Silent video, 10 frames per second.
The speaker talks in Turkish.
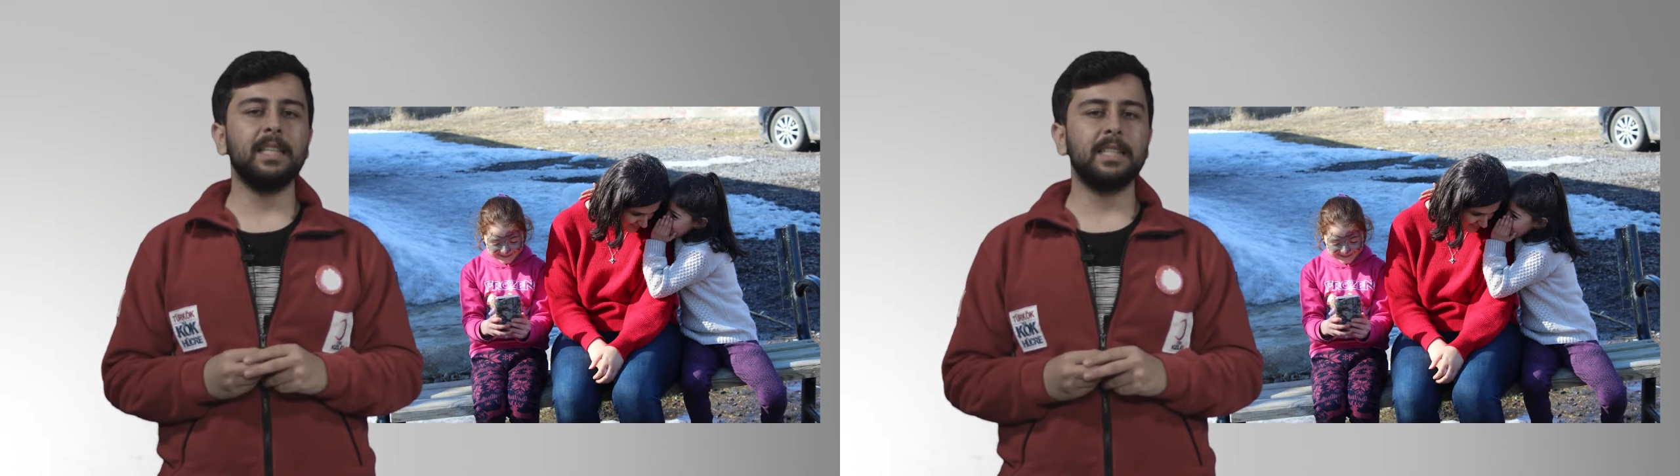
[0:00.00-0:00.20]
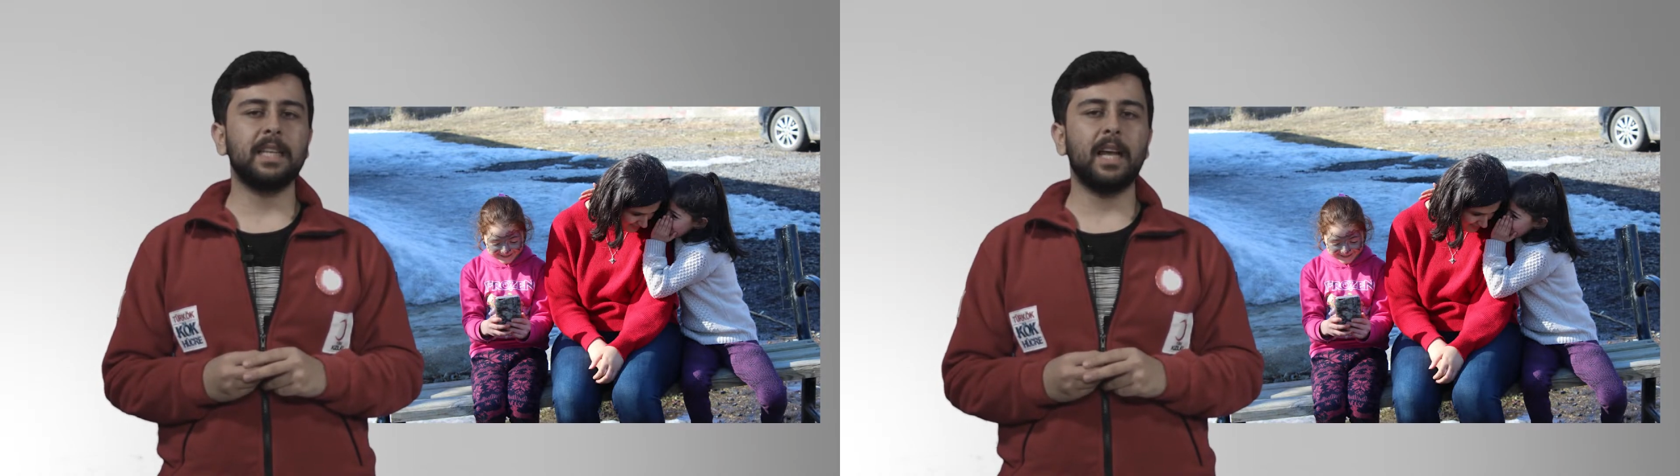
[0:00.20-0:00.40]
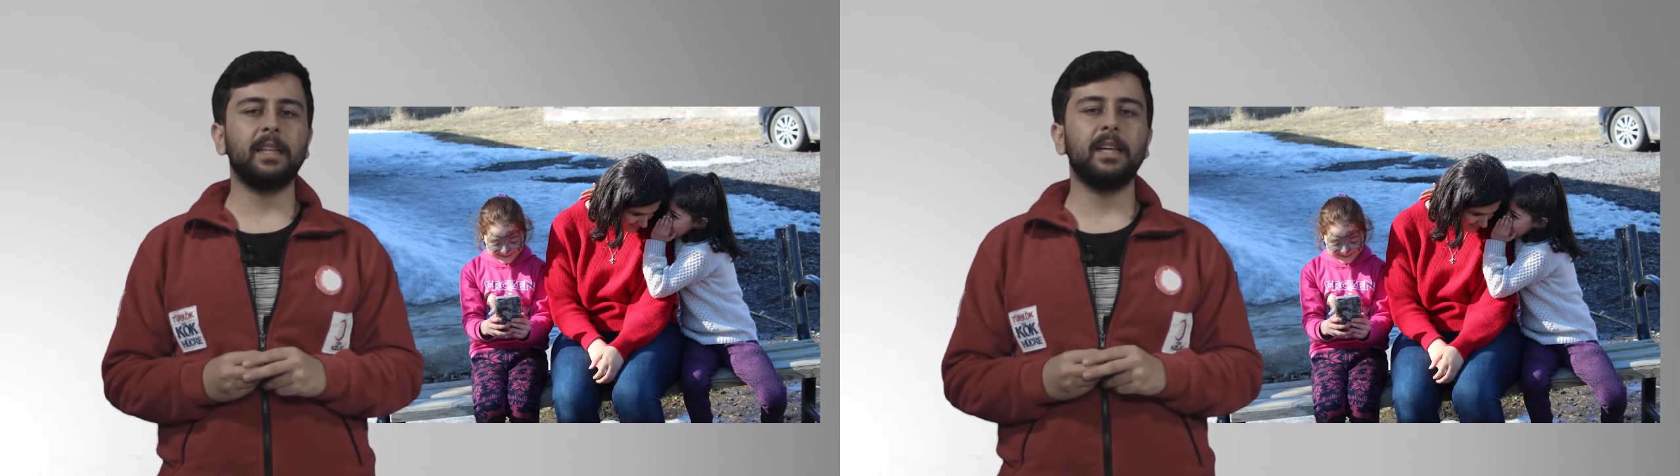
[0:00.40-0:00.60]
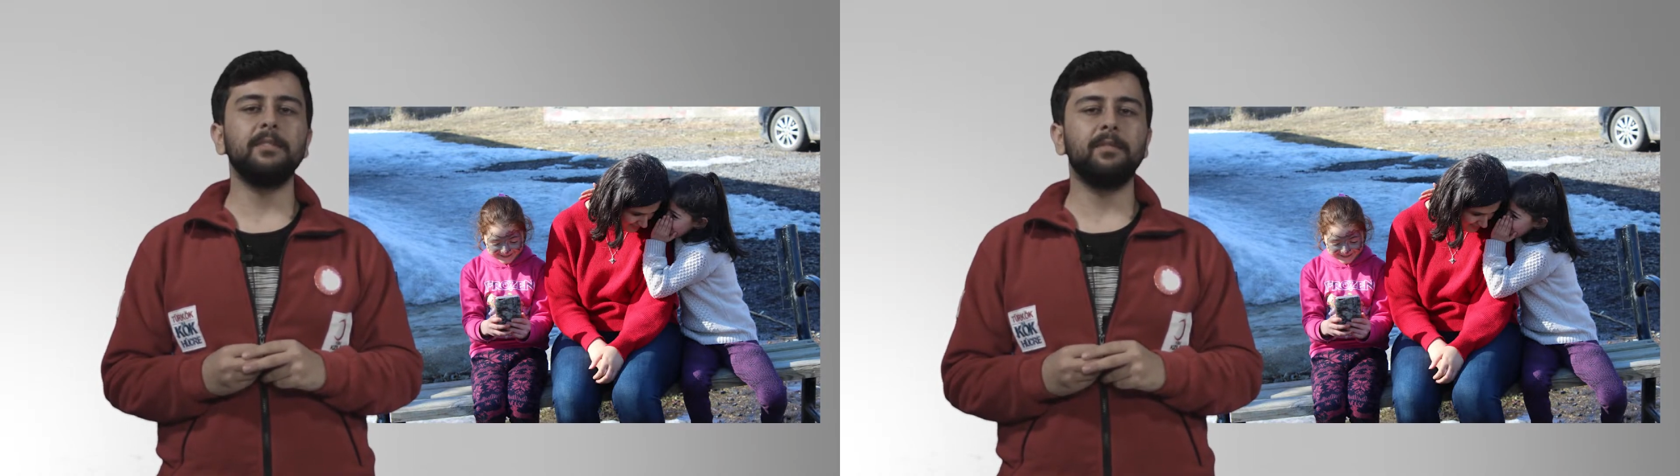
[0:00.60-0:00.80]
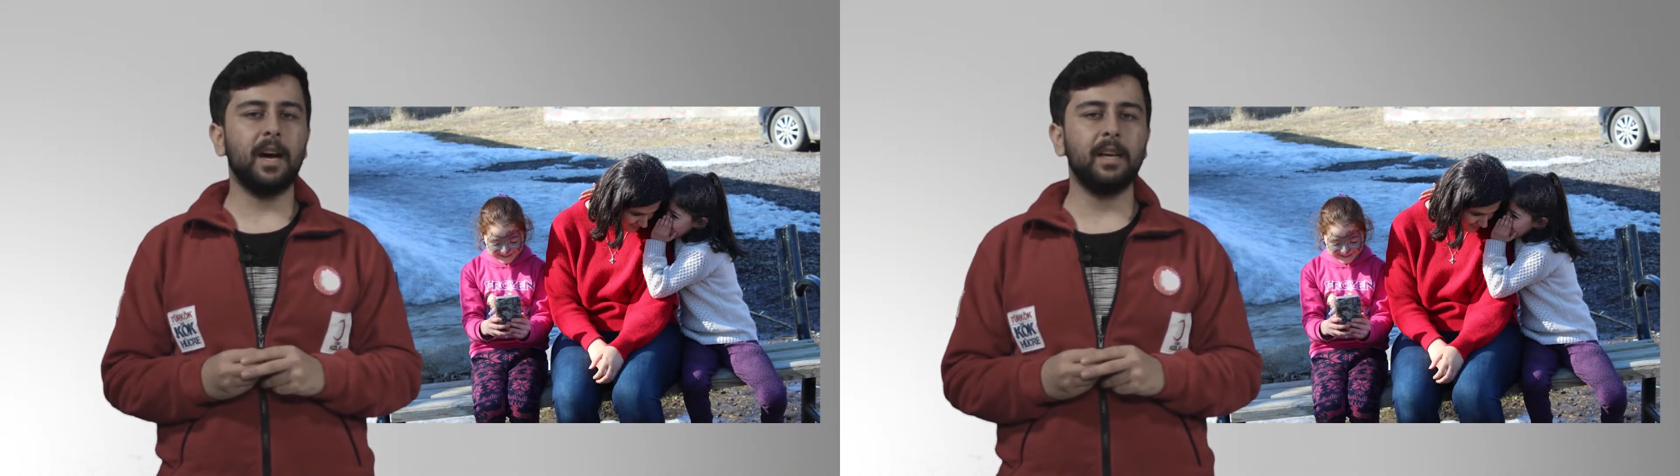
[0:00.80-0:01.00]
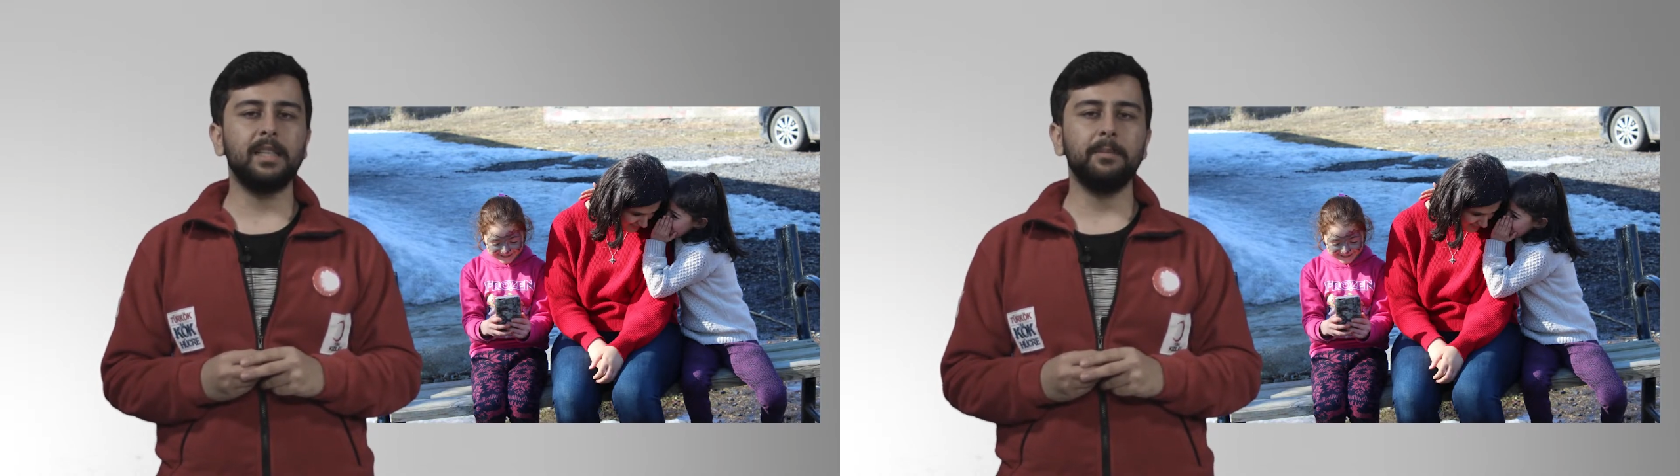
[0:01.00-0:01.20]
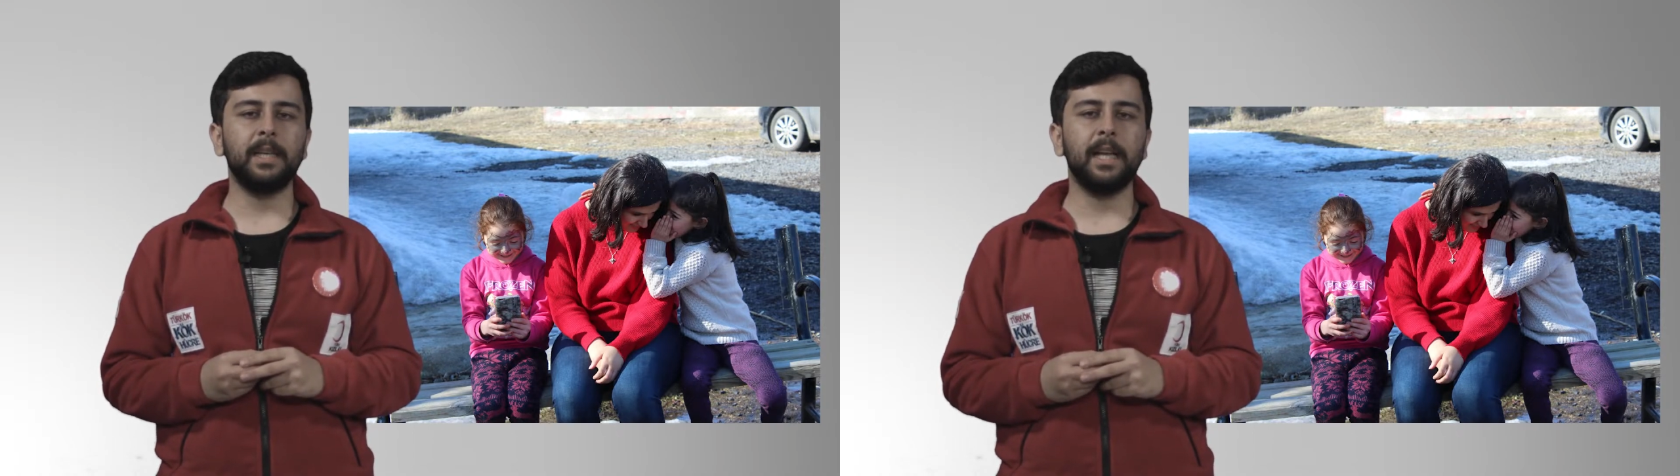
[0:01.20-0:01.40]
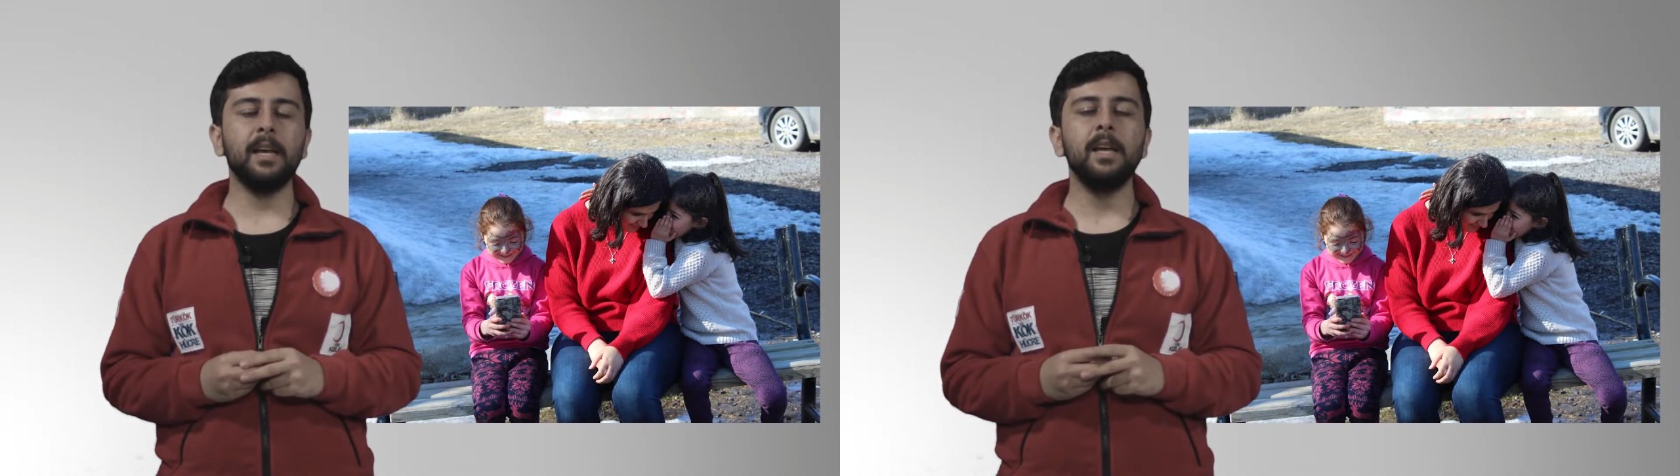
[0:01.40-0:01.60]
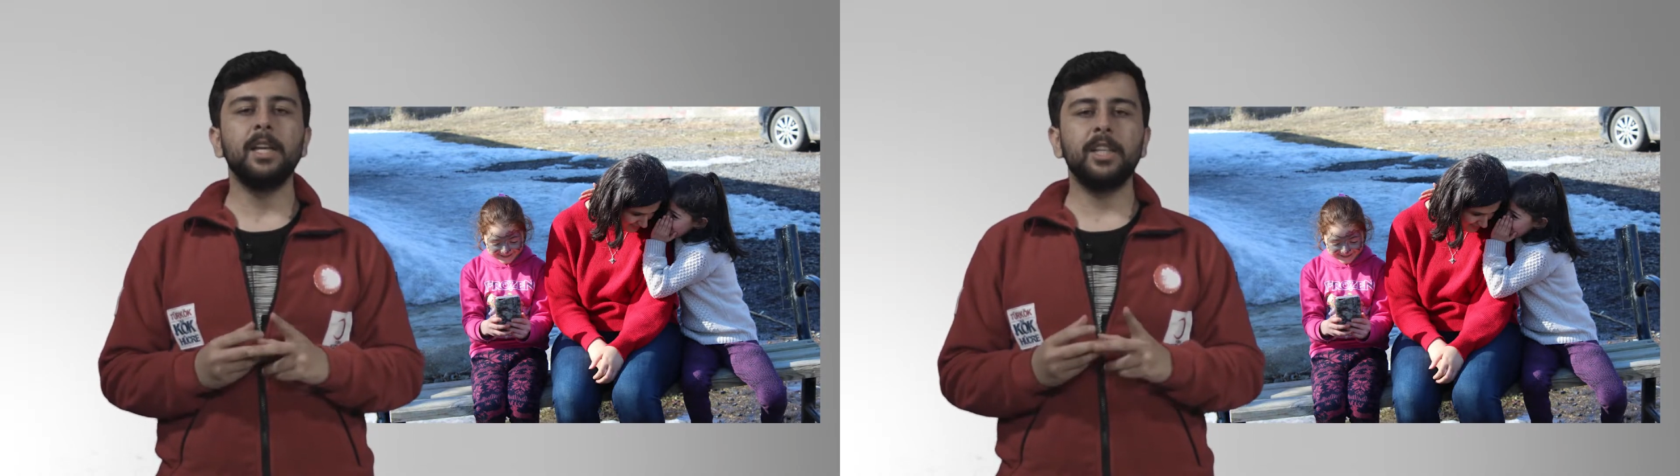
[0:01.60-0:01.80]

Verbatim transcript: insanların varlığı bile